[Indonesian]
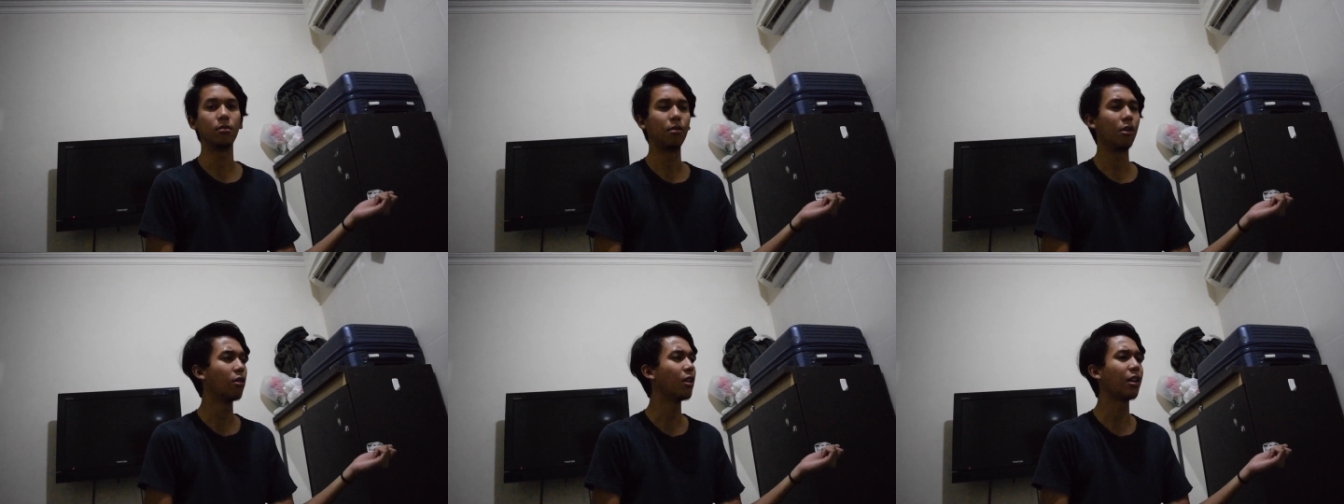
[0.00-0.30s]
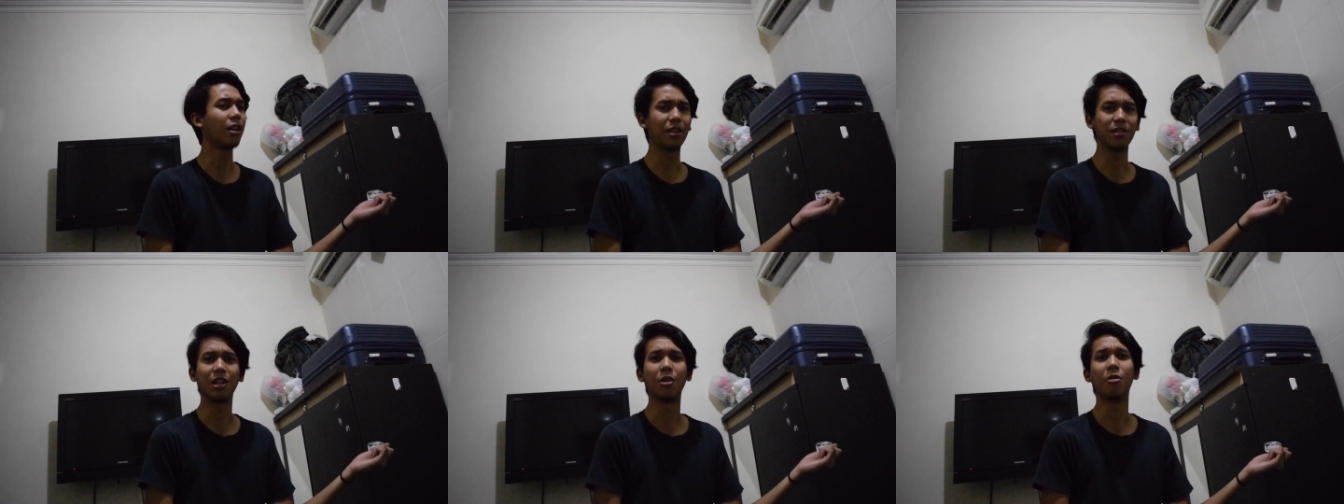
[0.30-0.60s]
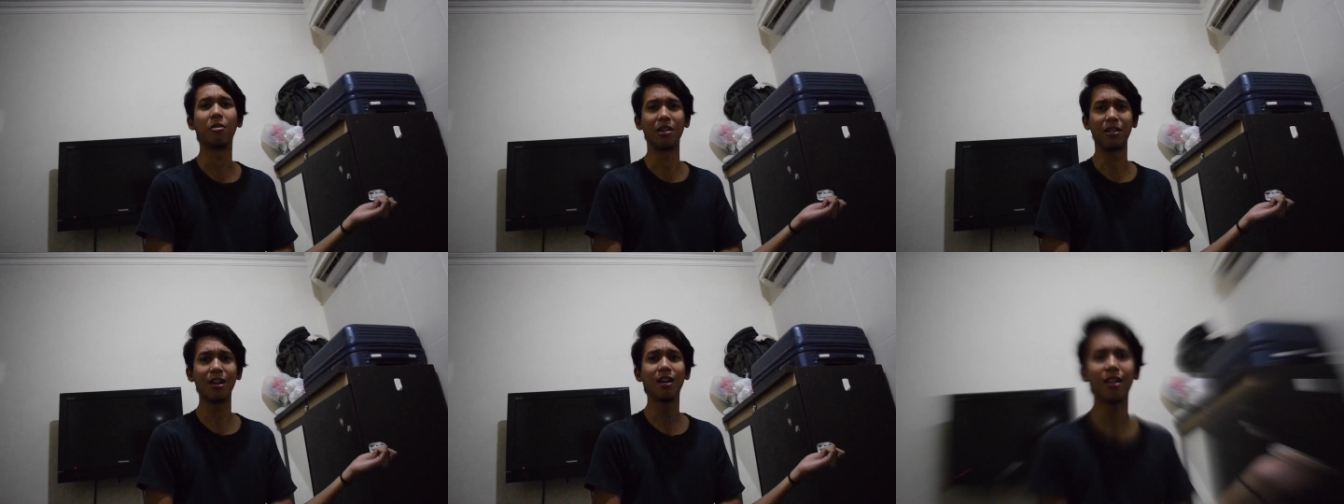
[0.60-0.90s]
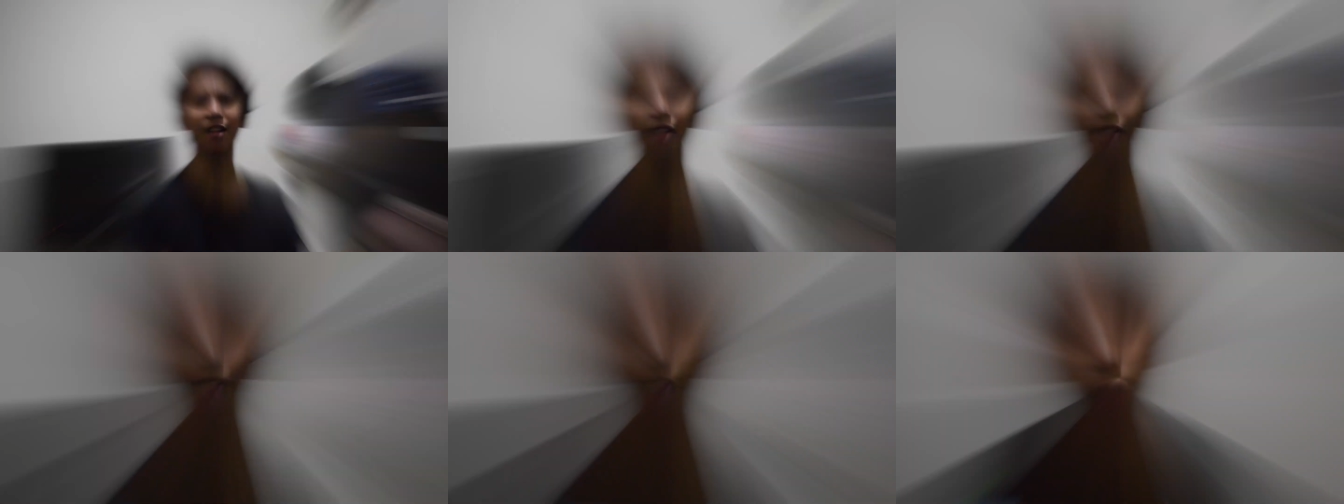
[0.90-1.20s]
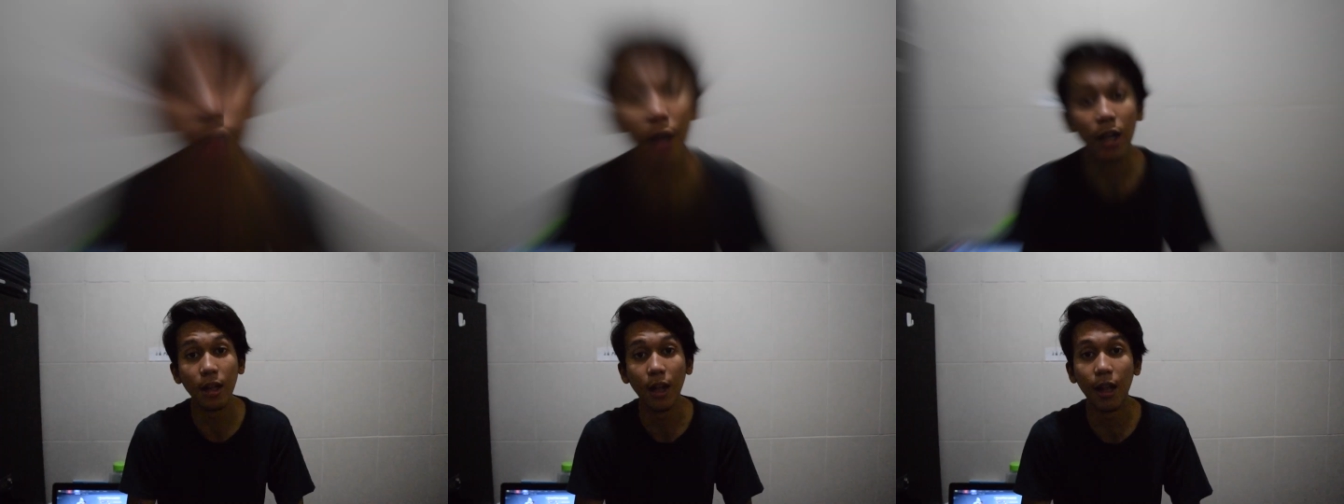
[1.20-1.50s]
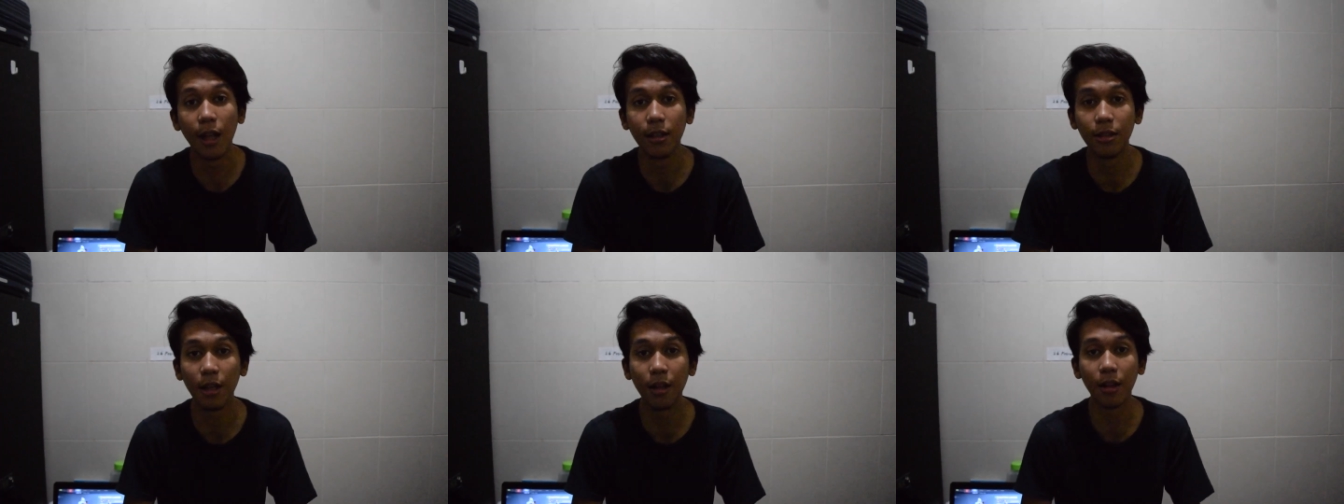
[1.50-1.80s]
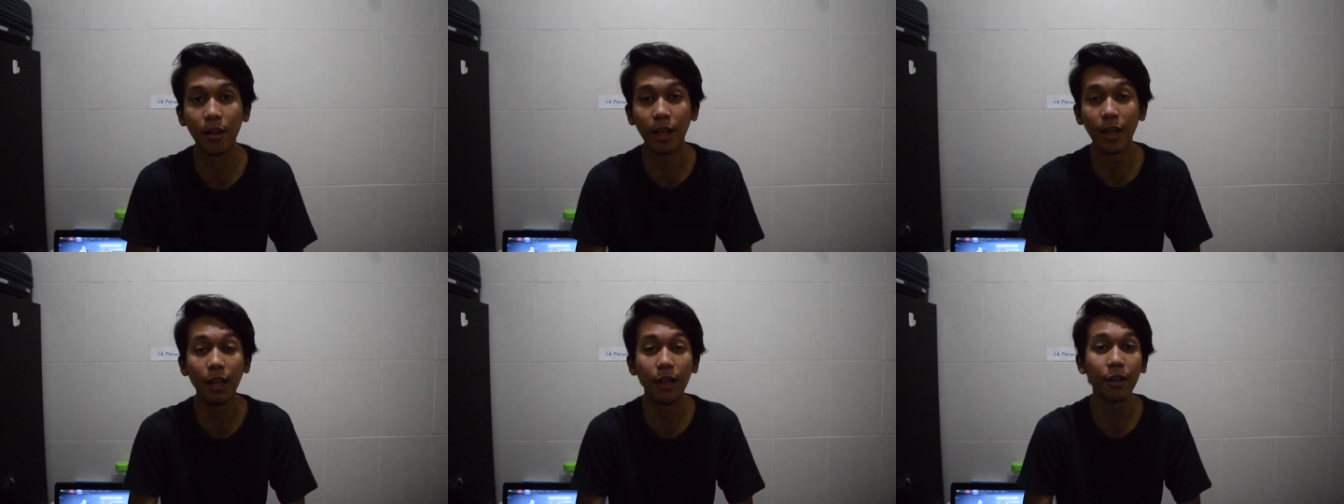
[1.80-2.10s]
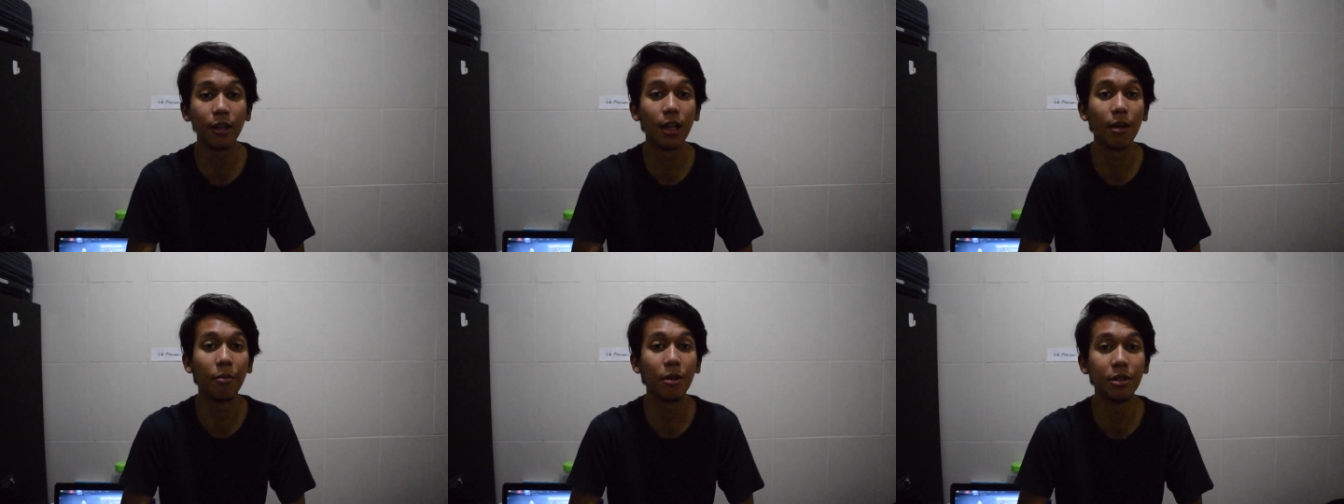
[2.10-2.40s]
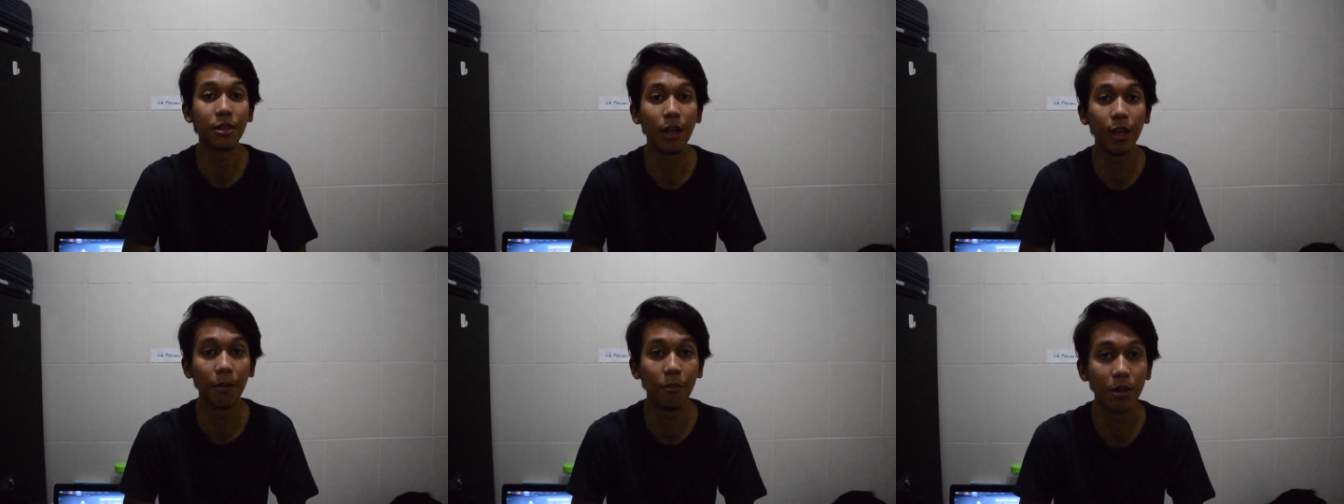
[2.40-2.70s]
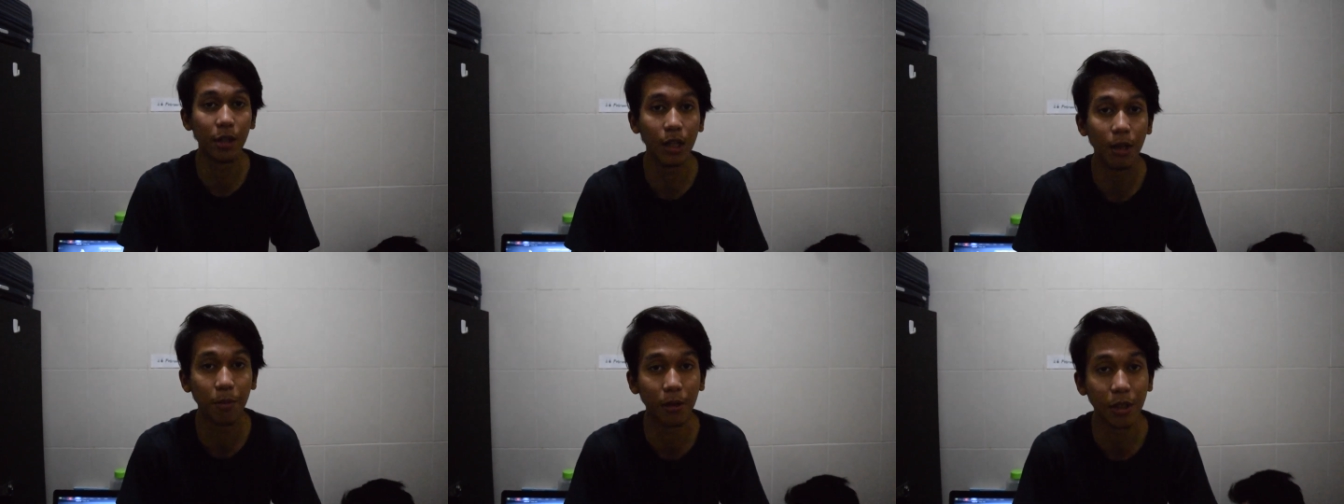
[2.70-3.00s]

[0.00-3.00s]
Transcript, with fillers: orang yang saya wawancara dan alasan terakhir kenapa saya ingin menjadi